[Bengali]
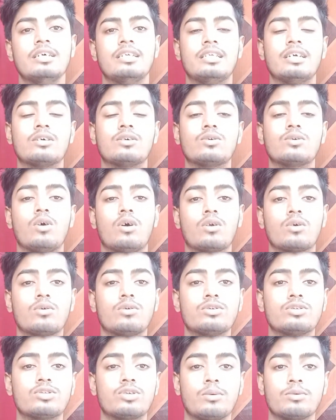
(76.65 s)
দেখুন
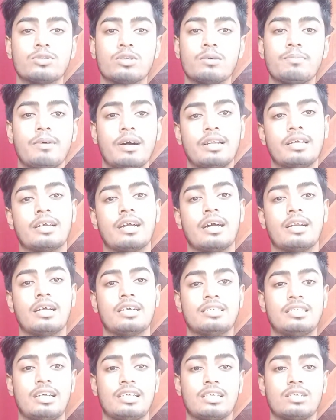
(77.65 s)
খরগোশ সবসময় পানি খায় না
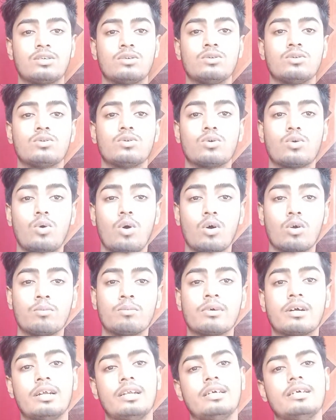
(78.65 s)
সাধারণত
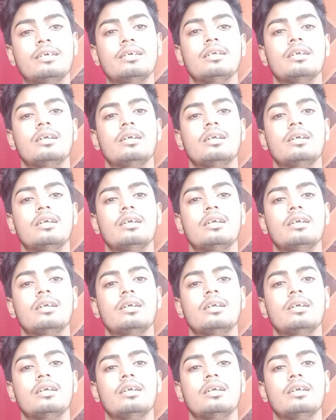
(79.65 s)
গরমকালে